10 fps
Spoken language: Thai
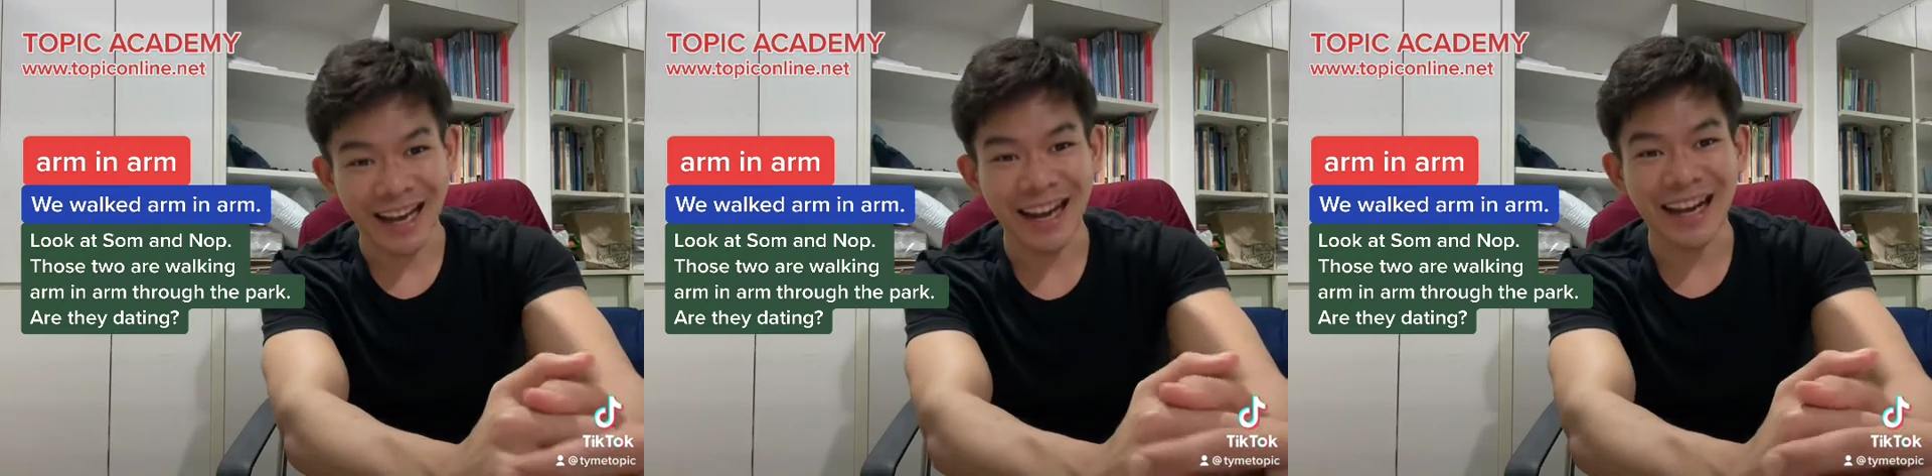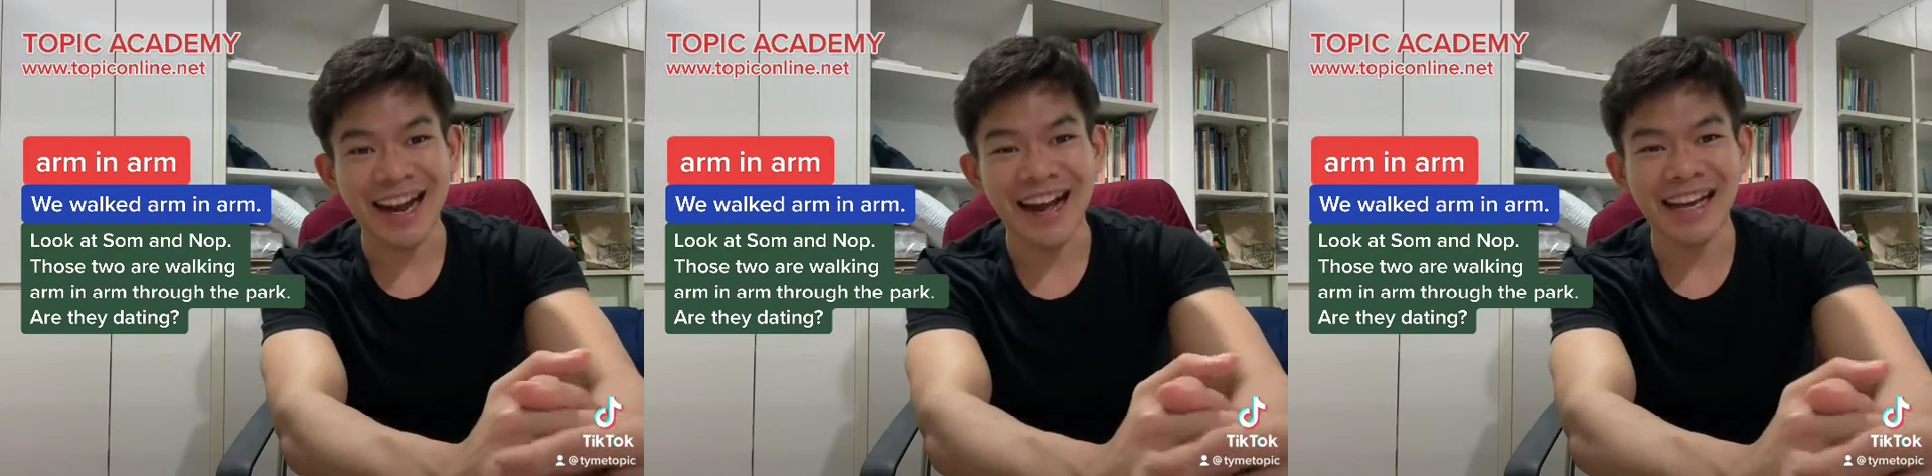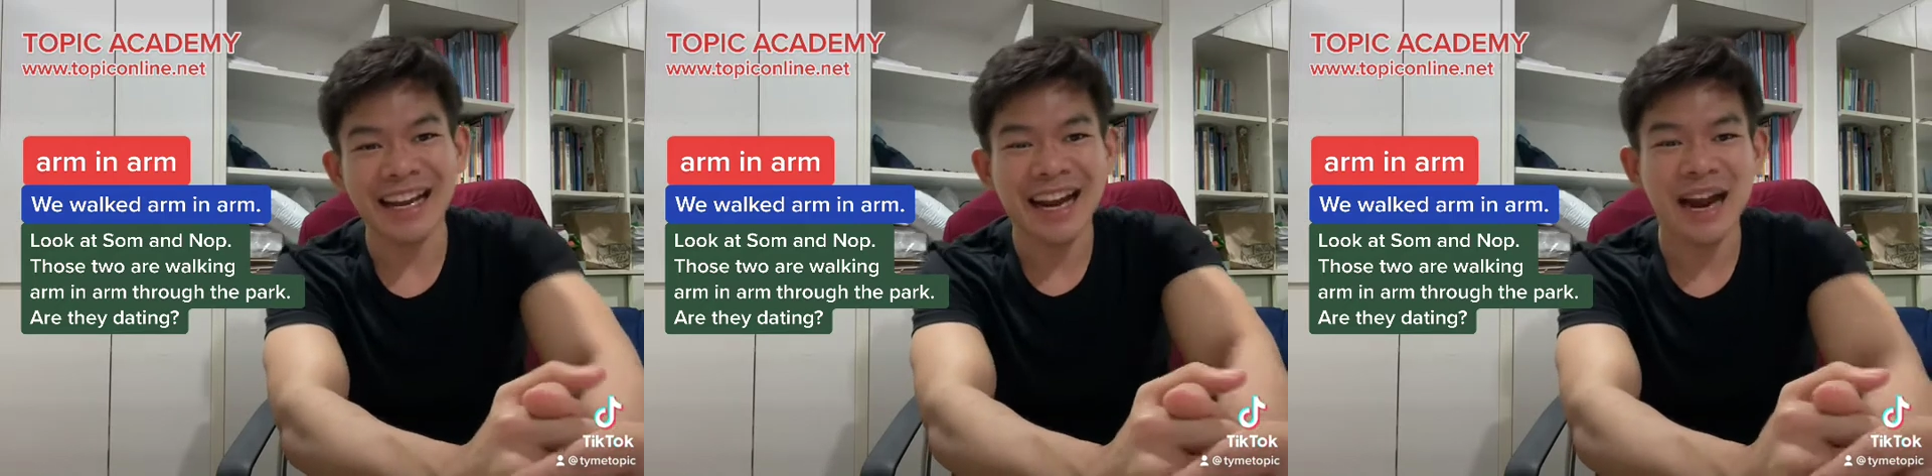เงี้ยก็ได้
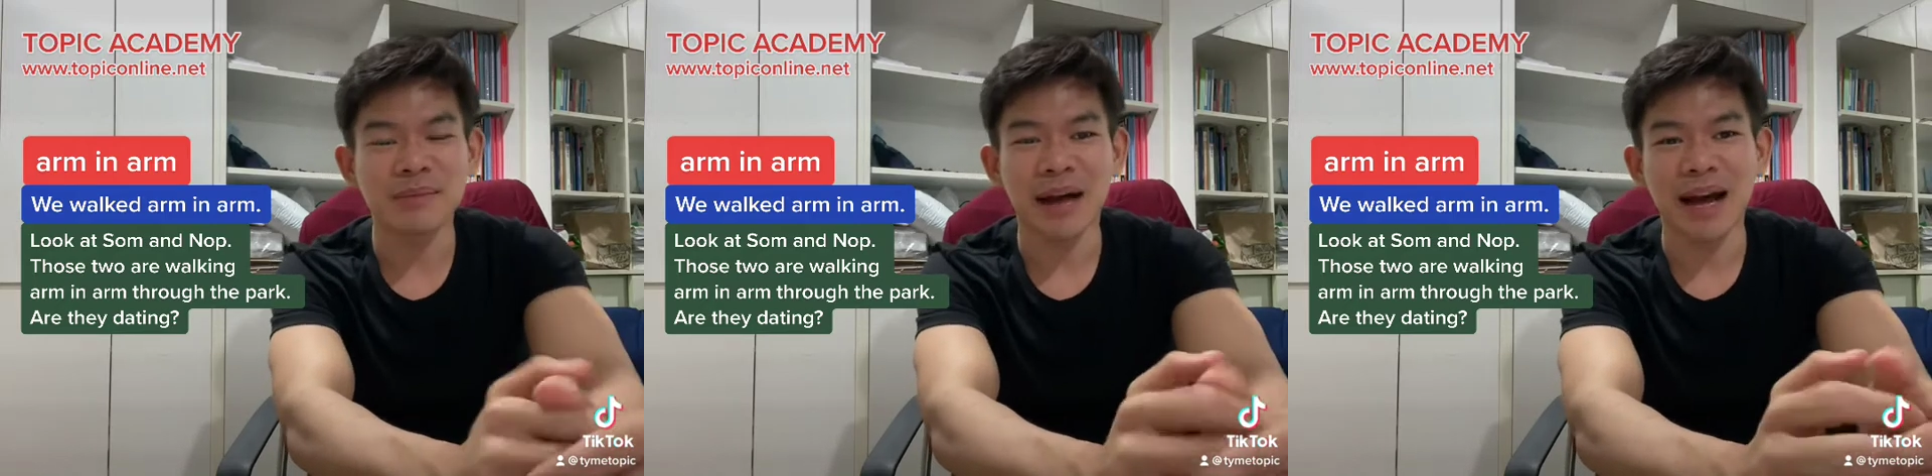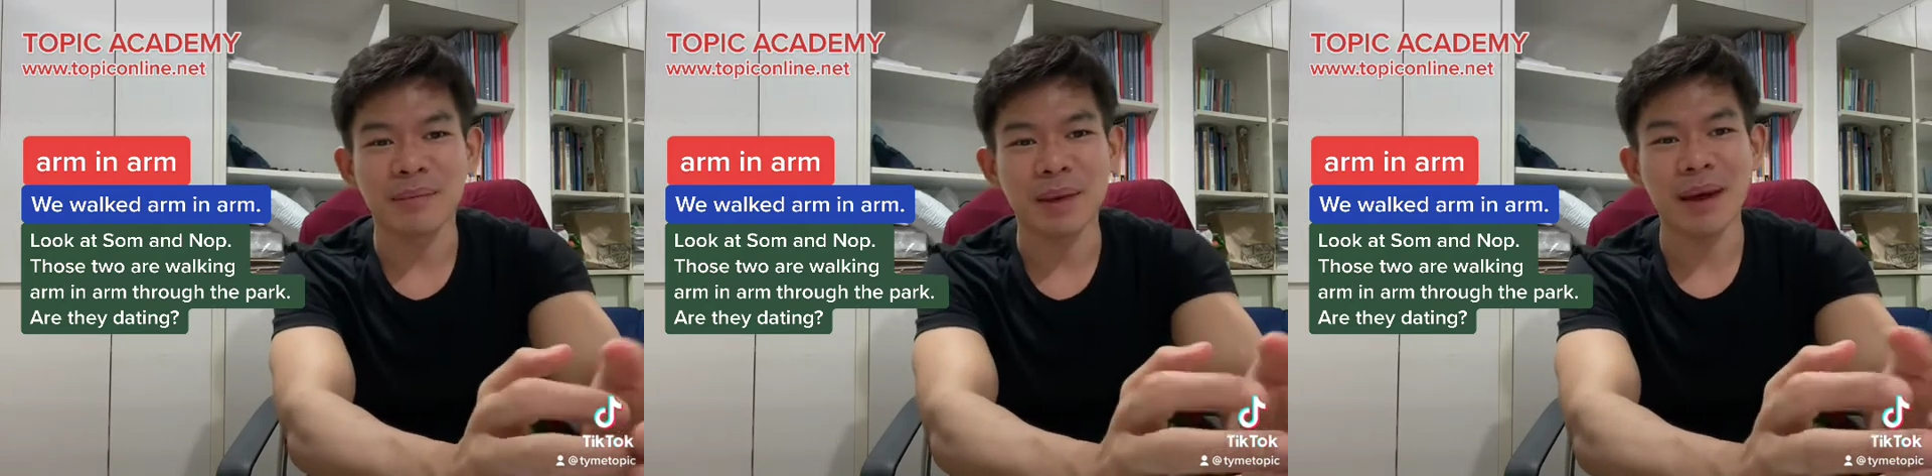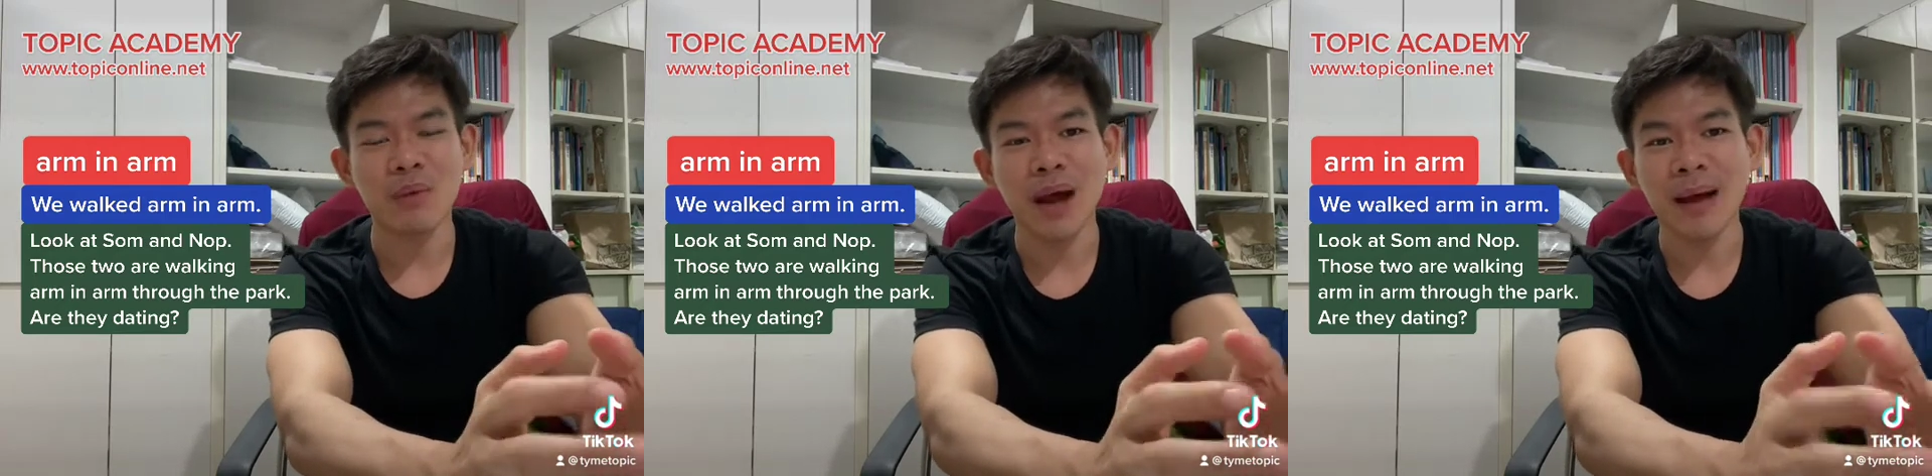นะครับประ
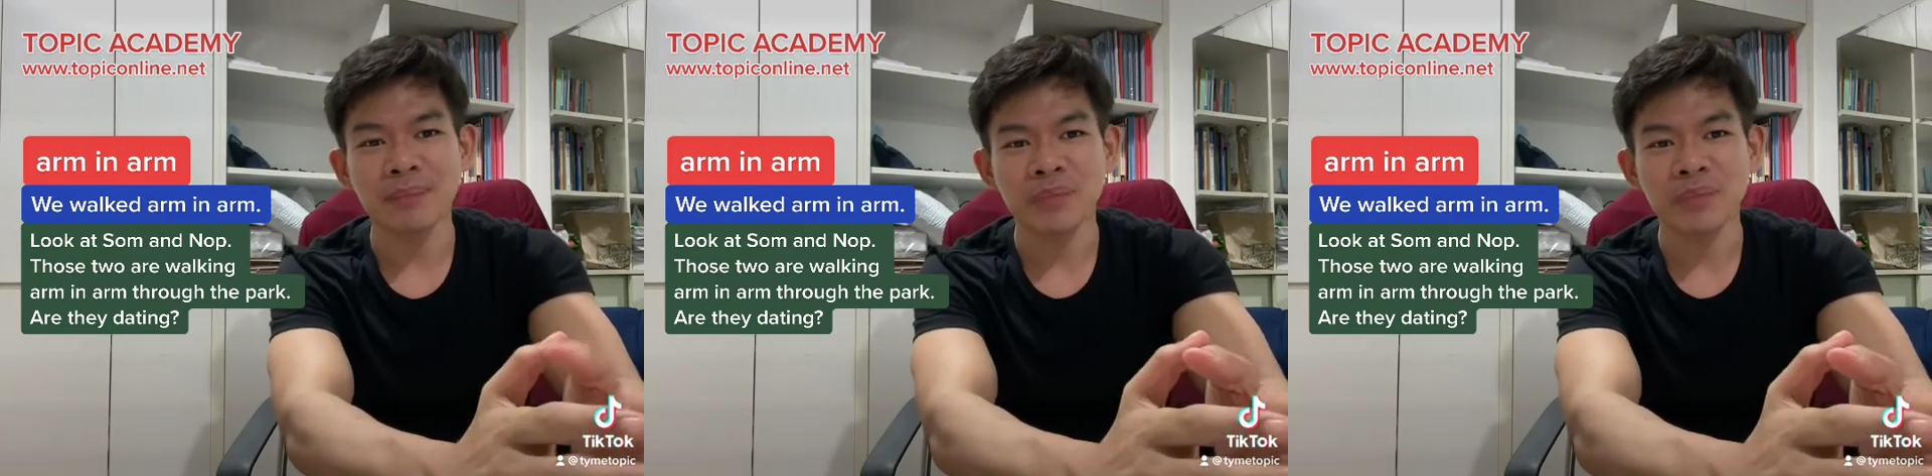มาณว่า